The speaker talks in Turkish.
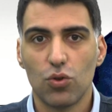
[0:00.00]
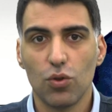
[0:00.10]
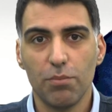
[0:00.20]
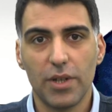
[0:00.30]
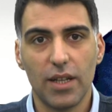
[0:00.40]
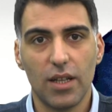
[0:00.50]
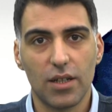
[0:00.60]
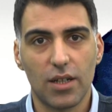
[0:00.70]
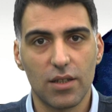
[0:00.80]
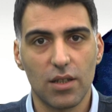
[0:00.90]
Tüm
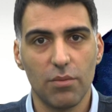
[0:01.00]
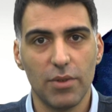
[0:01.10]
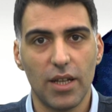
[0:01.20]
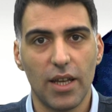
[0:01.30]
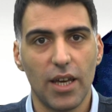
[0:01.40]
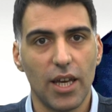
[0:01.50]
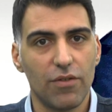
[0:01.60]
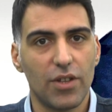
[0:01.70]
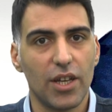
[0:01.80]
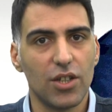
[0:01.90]
bireylerin katılımı ile
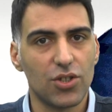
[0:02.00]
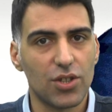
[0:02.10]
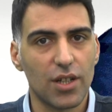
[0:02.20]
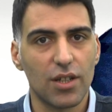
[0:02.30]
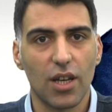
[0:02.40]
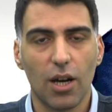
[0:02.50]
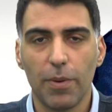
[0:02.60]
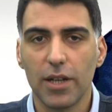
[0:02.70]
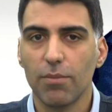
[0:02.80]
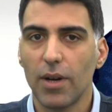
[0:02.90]
evde, iş yerinde,
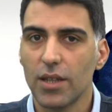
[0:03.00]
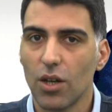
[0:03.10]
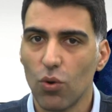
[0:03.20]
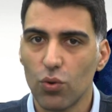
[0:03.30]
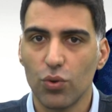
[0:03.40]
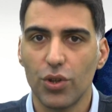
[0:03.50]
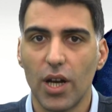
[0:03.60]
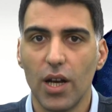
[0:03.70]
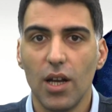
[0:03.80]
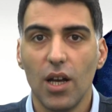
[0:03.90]
apartmanda,
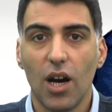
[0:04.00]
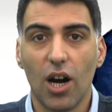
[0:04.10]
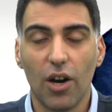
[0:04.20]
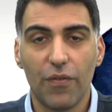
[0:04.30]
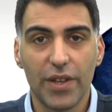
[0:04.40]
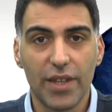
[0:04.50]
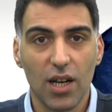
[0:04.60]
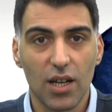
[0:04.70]
okulda afete